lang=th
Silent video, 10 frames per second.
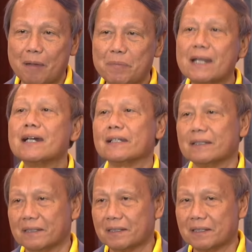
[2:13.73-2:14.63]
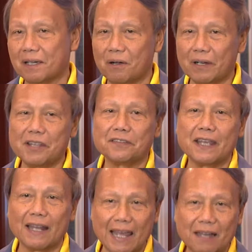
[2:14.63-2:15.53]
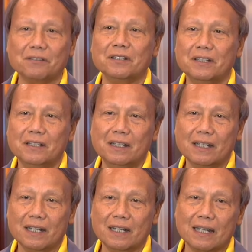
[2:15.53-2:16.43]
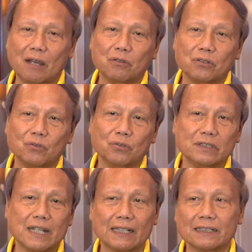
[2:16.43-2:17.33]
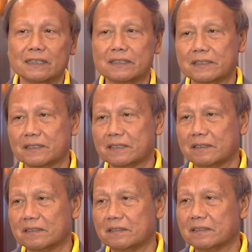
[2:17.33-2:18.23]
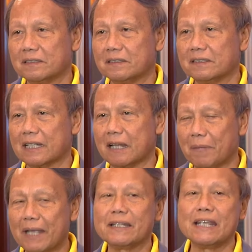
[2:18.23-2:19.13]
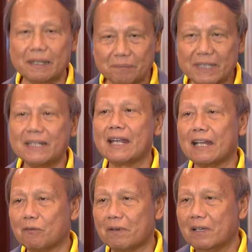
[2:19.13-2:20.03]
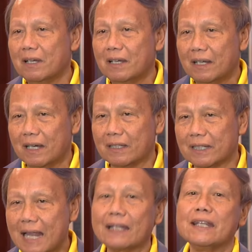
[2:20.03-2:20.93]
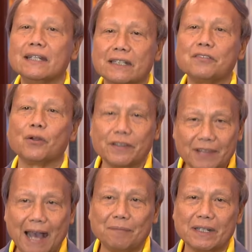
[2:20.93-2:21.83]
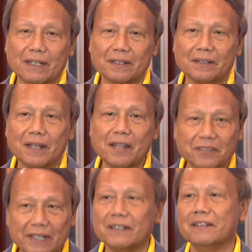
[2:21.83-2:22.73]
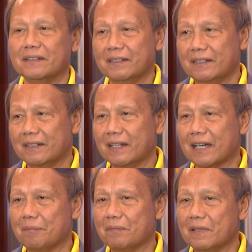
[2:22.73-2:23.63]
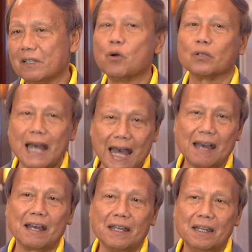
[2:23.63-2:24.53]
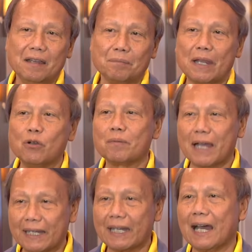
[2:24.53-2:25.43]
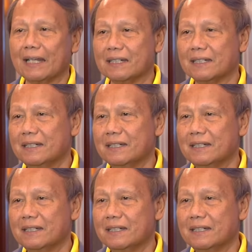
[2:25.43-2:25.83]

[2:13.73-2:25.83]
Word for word: ความเป็นเลิศของเอเชียแล้ว เรายังจะทำให้ทีมที่ได้รางวัลชนะที่หนึ่งที่สองที่สามเนี่ยได้สิทธินะครับหรือโคต้าไปร่วมการแข่งขัน